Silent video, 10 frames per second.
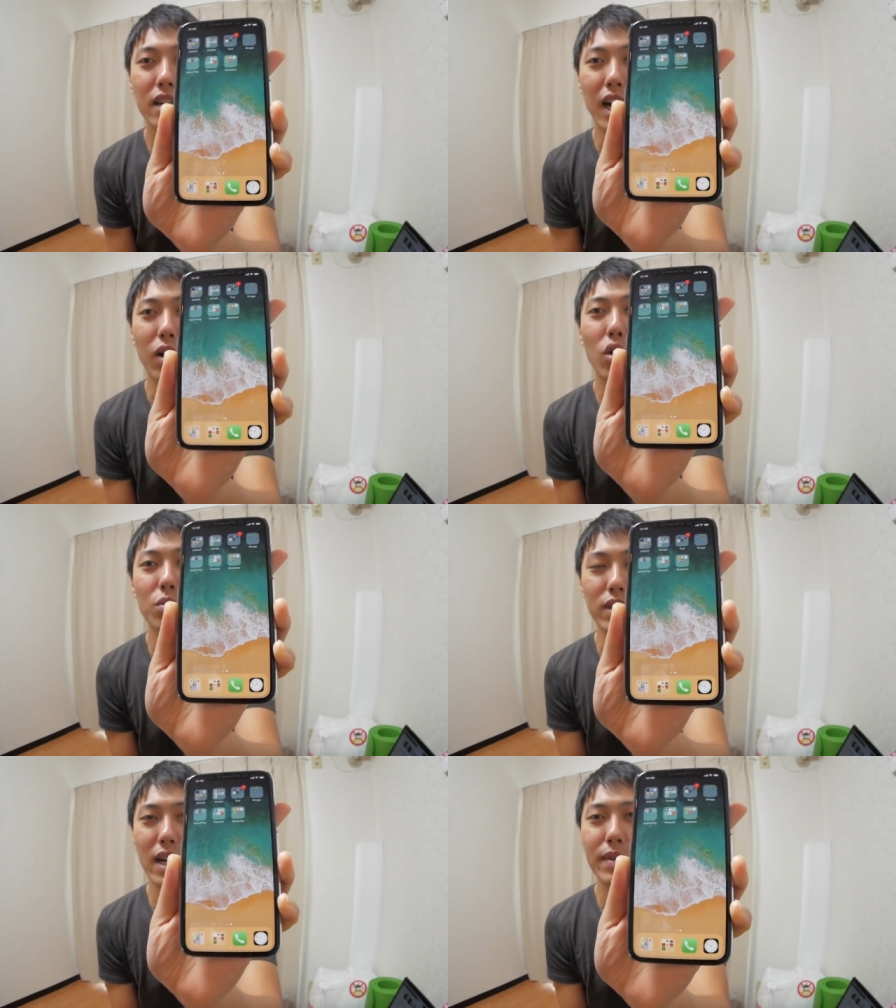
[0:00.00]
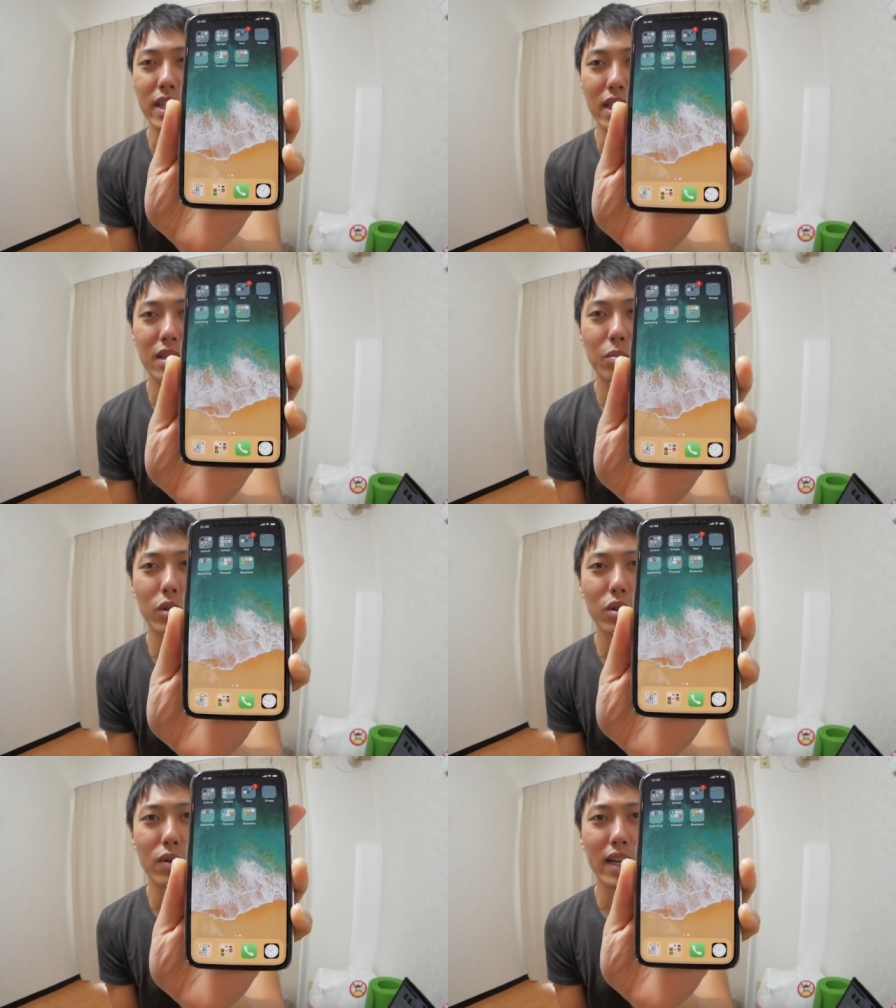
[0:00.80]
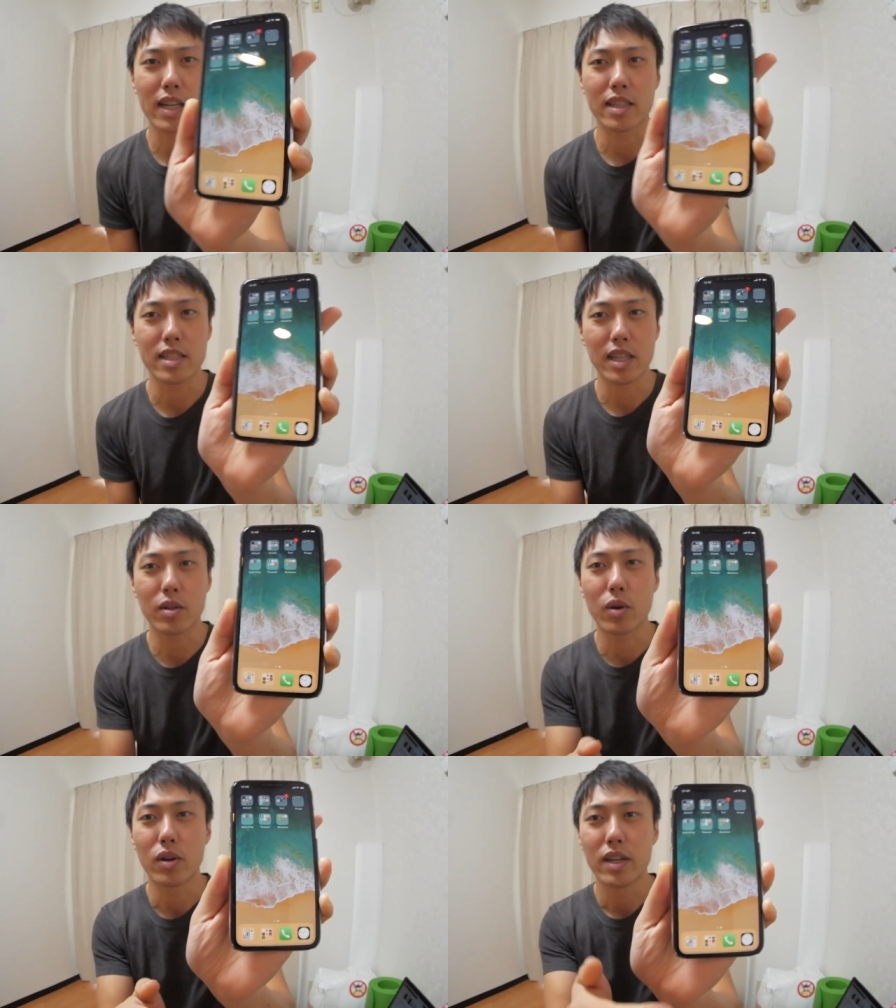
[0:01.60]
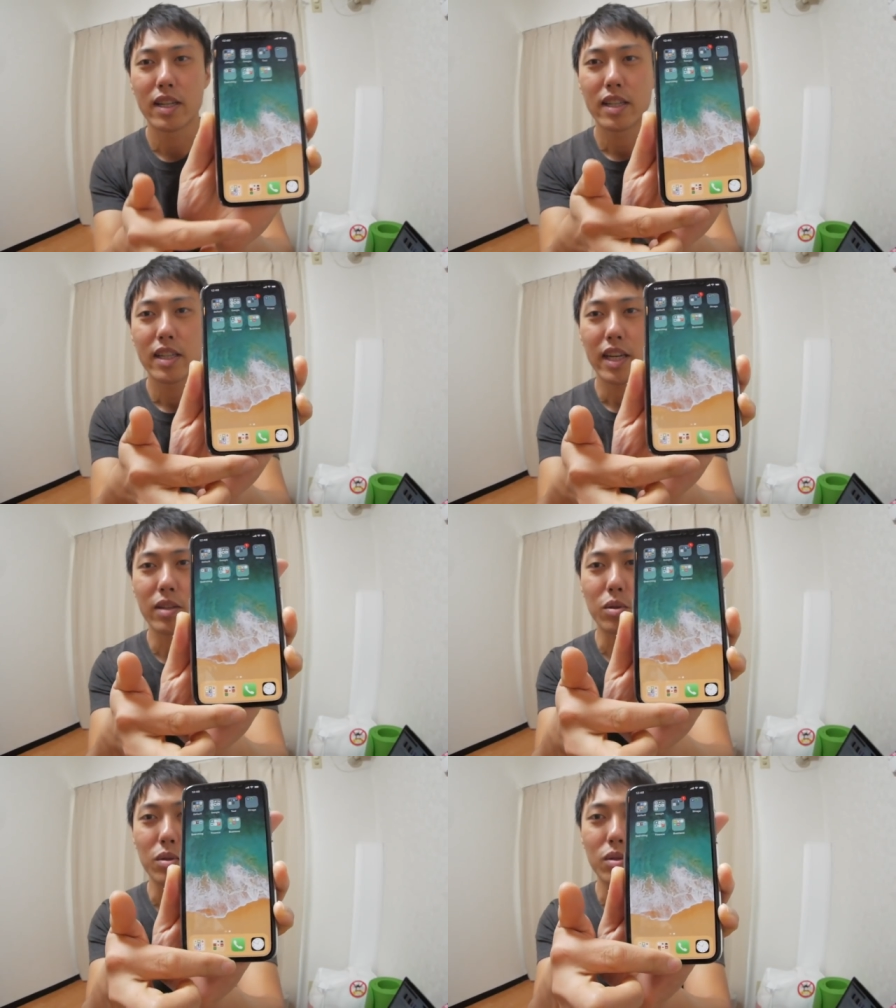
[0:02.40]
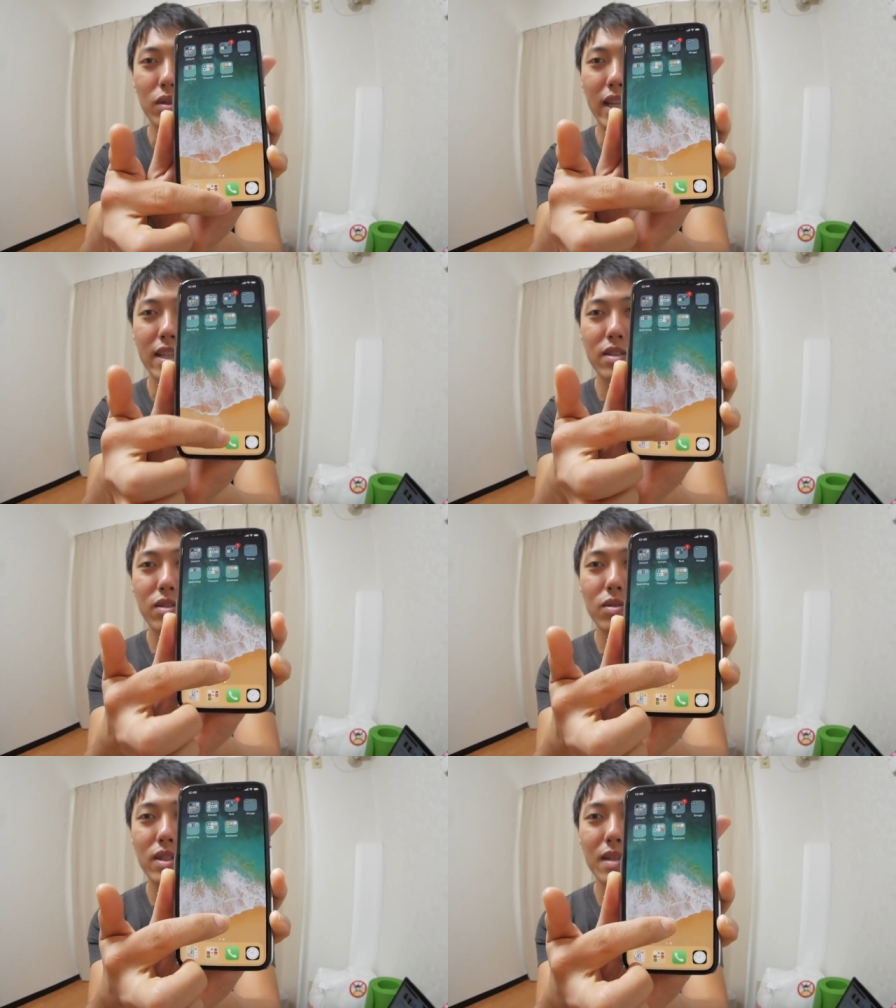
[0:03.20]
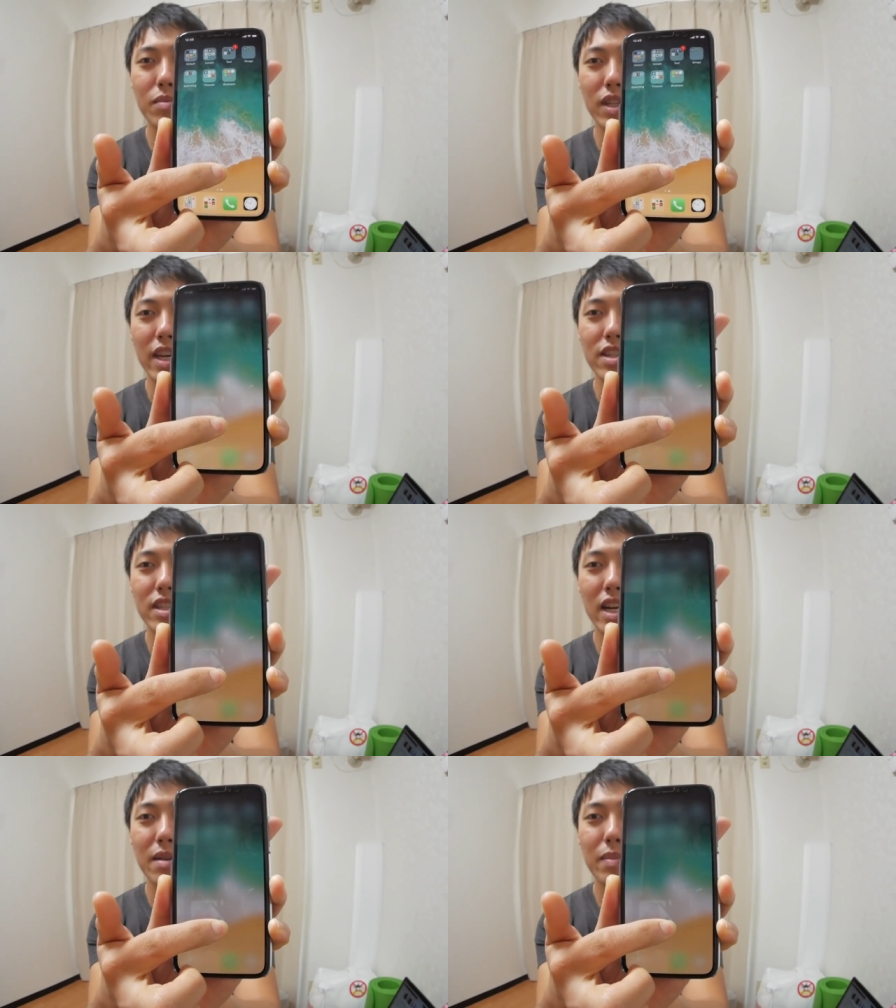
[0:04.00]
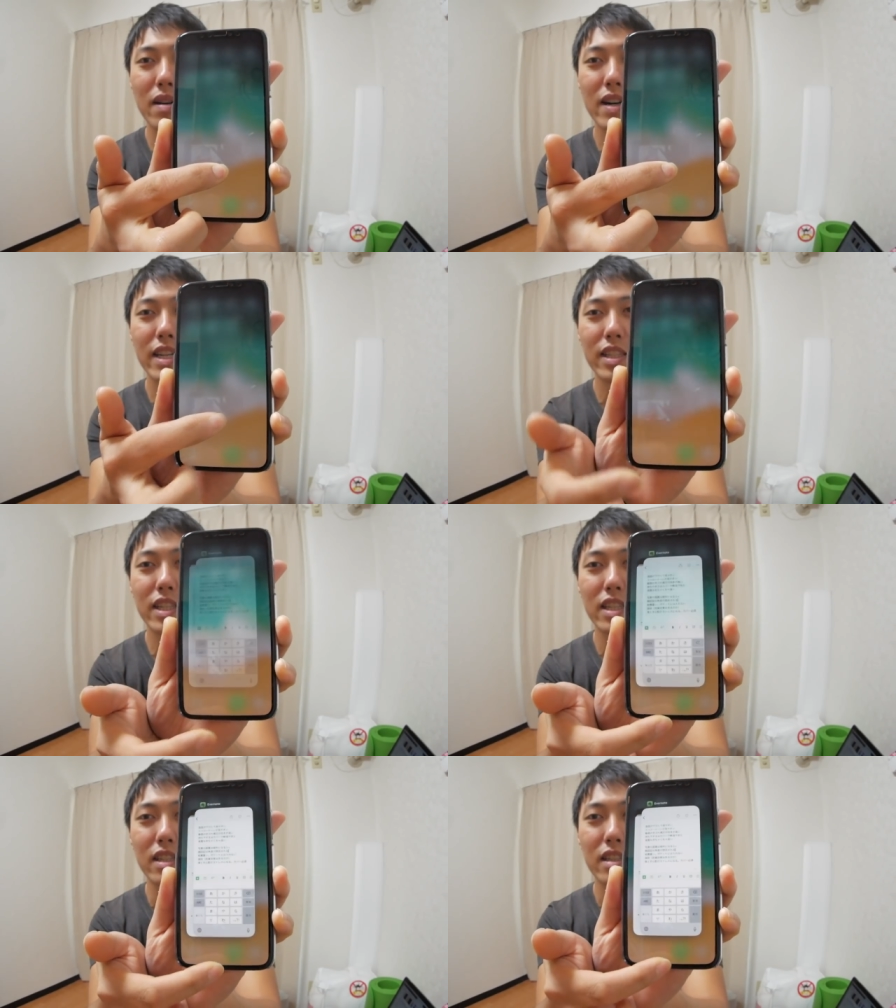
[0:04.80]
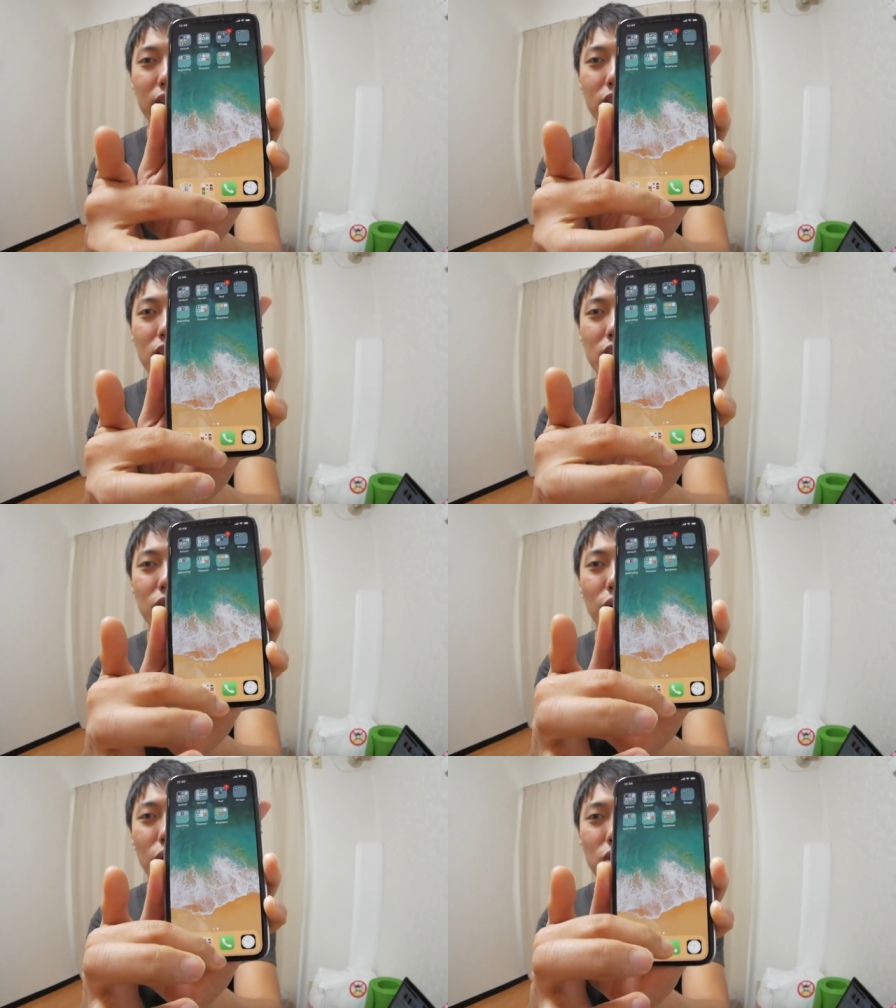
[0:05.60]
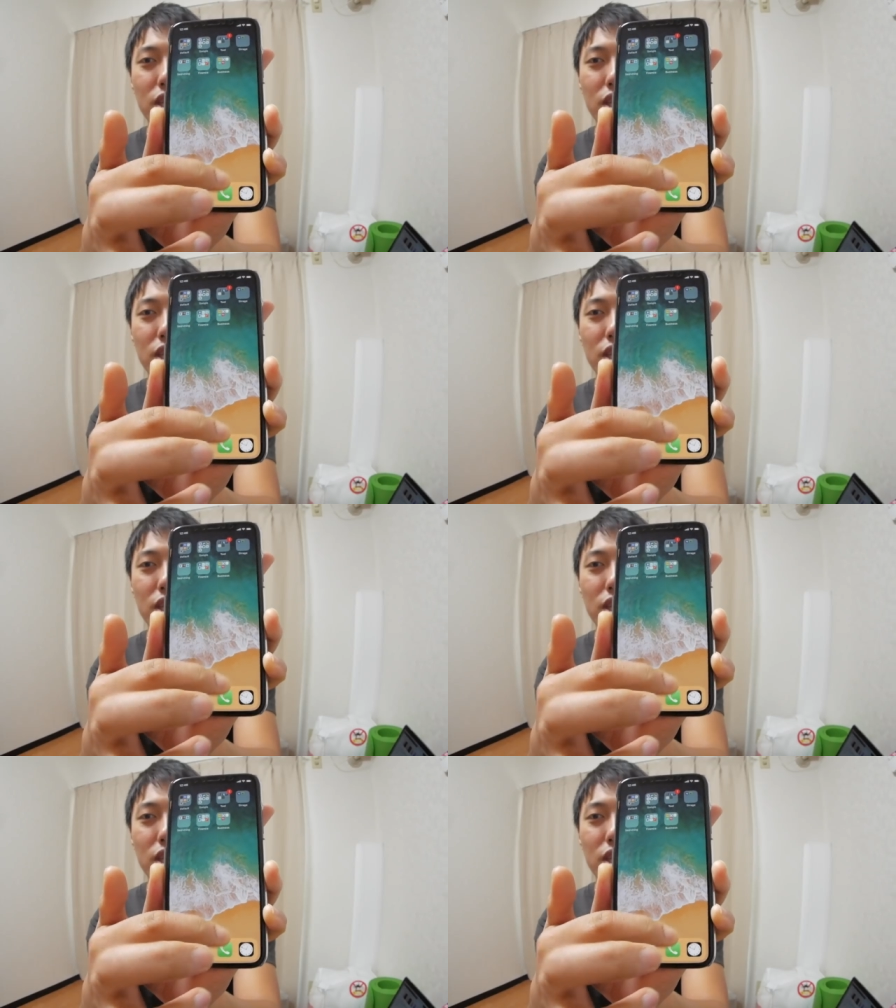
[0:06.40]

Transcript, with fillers: あ、ホーム画面に戻るわけなんですけど、えっと、そのタスクを全部消したい場合に、いちいちこう